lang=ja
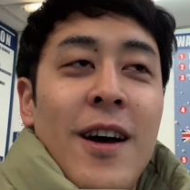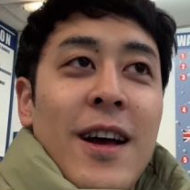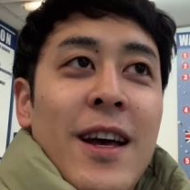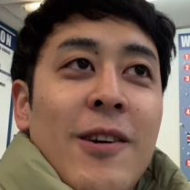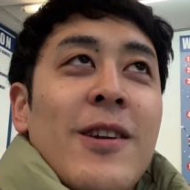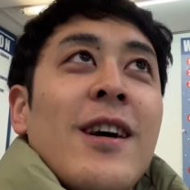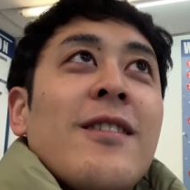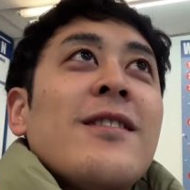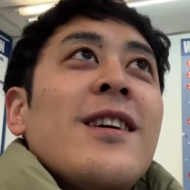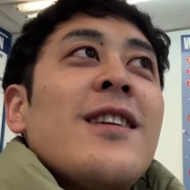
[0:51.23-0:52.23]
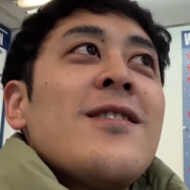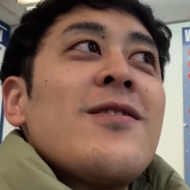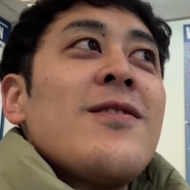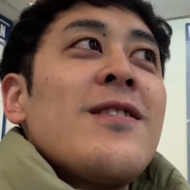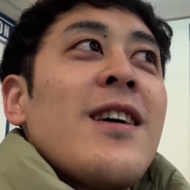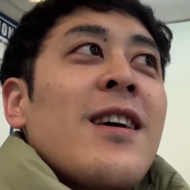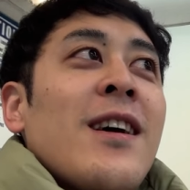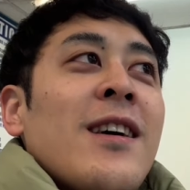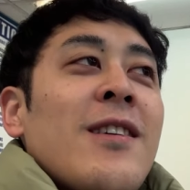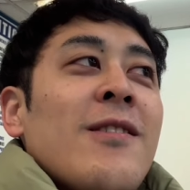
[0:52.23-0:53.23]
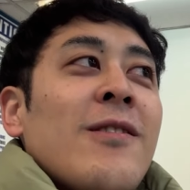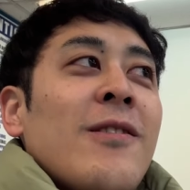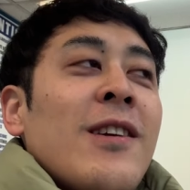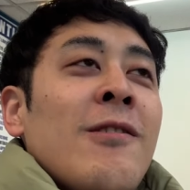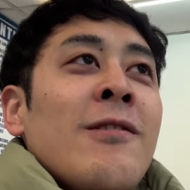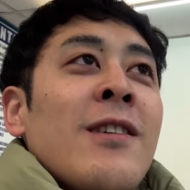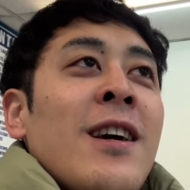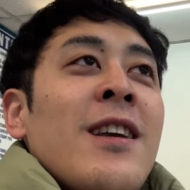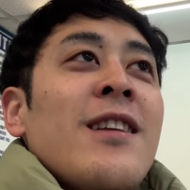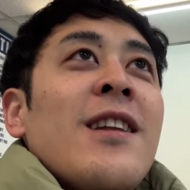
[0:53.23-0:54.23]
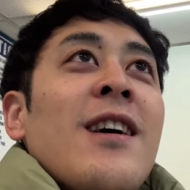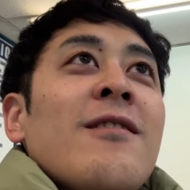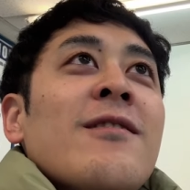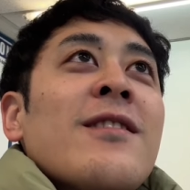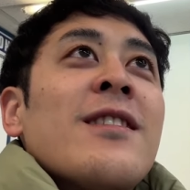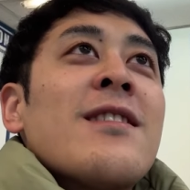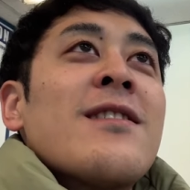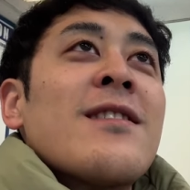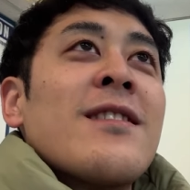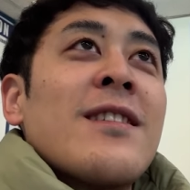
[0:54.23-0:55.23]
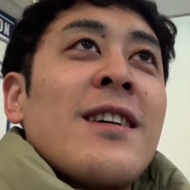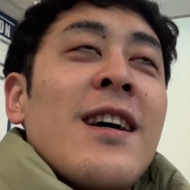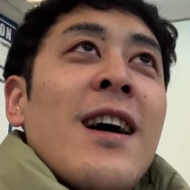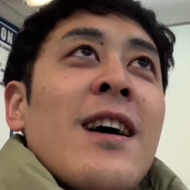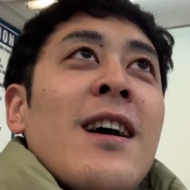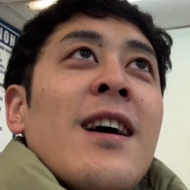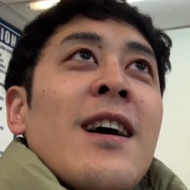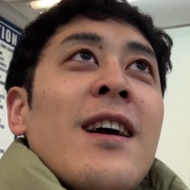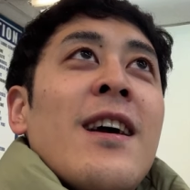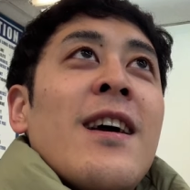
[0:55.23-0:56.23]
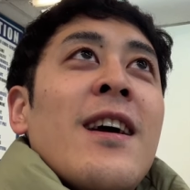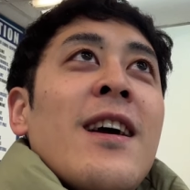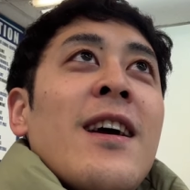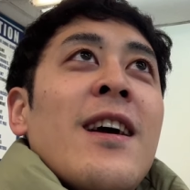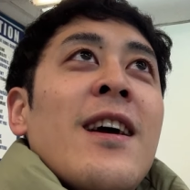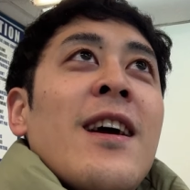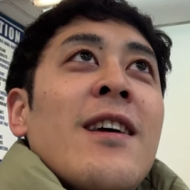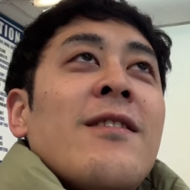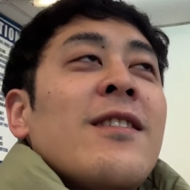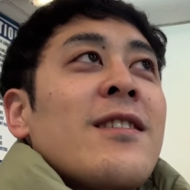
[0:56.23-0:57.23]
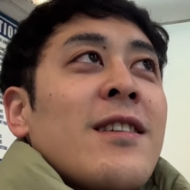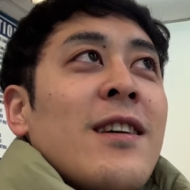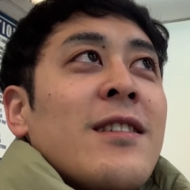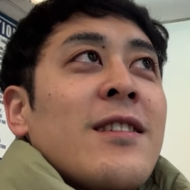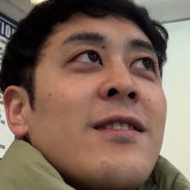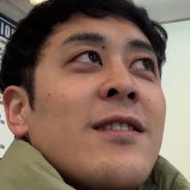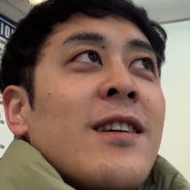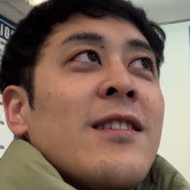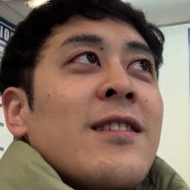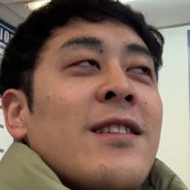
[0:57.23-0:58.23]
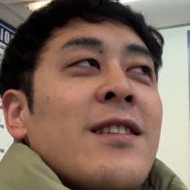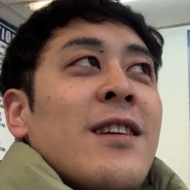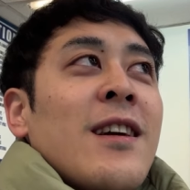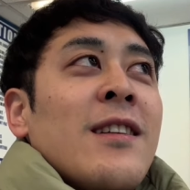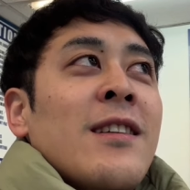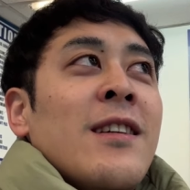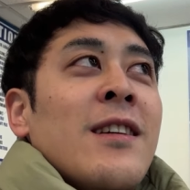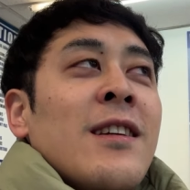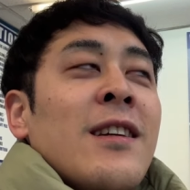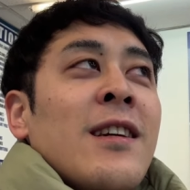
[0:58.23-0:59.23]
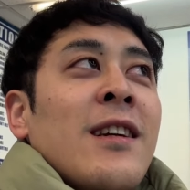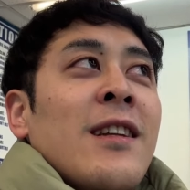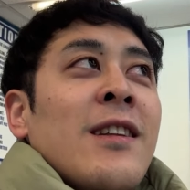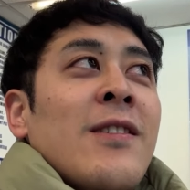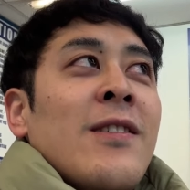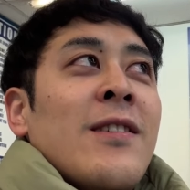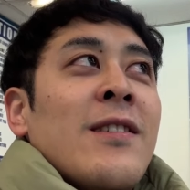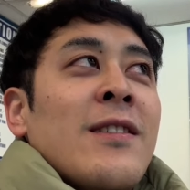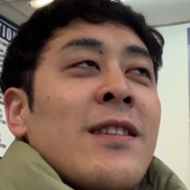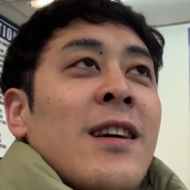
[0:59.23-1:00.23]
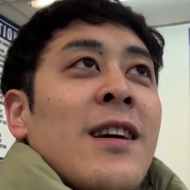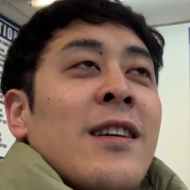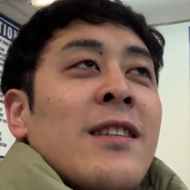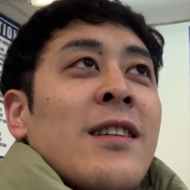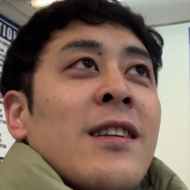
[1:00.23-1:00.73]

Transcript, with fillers: えこれ170円かけると日本円になるんですが、えいくらですか4 5 3 7 3 2の3